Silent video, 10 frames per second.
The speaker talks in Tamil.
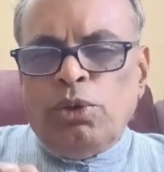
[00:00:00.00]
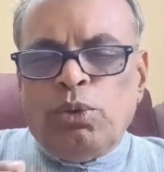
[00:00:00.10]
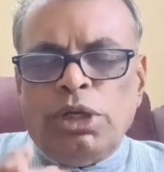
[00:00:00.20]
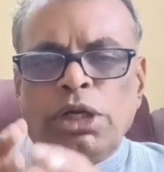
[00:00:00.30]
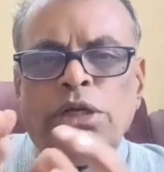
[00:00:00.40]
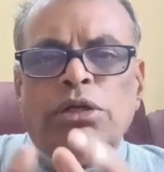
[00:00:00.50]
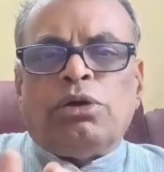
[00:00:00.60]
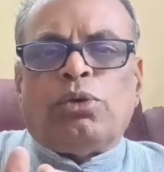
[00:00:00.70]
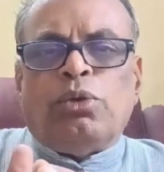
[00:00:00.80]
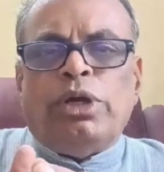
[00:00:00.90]
உலகில்
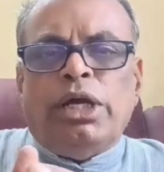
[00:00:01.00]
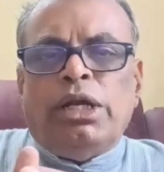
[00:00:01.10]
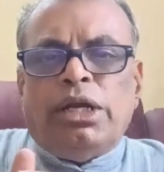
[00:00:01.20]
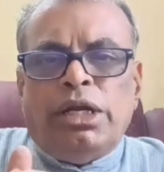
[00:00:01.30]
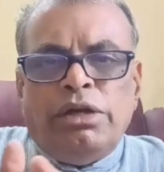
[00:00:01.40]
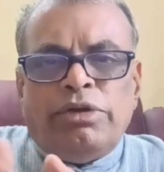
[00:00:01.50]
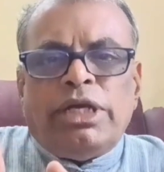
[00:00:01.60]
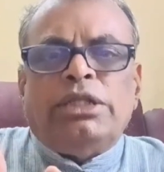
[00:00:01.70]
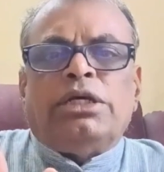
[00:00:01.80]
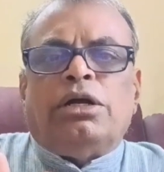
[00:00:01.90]
இருக்கக்கூடிய
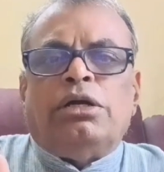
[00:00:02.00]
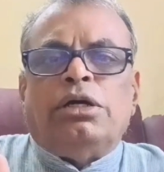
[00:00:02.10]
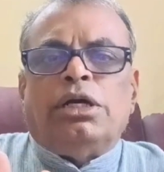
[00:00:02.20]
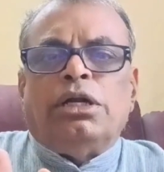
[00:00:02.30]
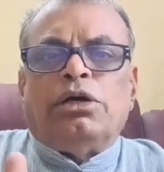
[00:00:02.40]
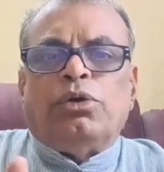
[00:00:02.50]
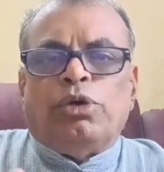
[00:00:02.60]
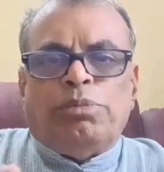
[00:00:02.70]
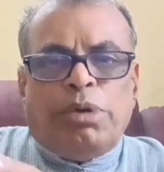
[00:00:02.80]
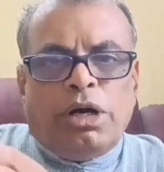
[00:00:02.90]
நலிவடைந்த நாடுகளுக்கு
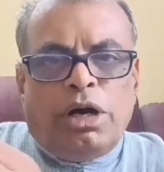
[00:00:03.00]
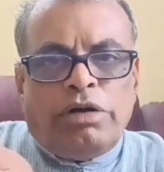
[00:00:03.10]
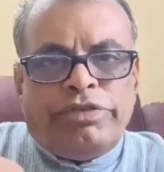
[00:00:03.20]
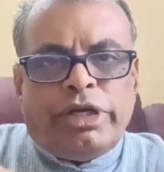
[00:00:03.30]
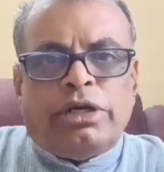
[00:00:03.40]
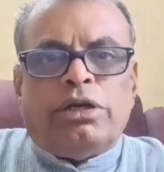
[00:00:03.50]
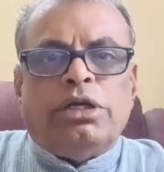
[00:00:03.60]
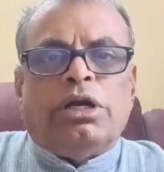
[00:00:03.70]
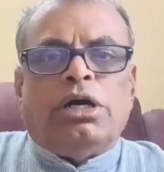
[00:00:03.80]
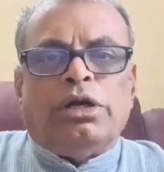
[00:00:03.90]
குறிப்பாக ஆப்பிரிக்க
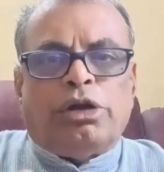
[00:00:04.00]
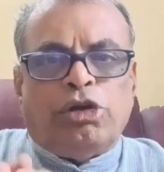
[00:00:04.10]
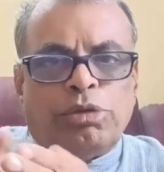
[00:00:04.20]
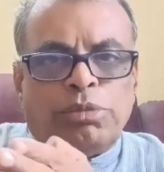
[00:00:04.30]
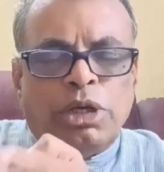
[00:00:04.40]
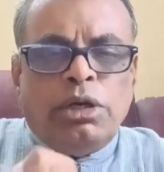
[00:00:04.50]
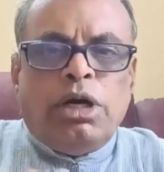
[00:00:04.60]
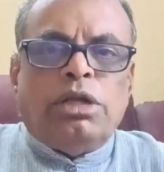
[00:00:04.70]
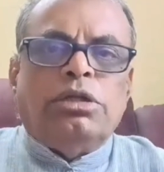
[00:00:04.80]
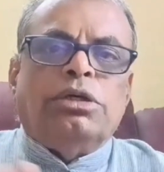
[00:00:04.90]
நாடுகளாக இருக்கட்டும்
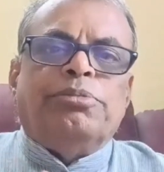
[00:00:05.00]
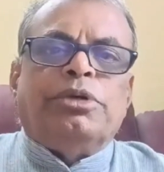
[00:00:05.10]
அல்லது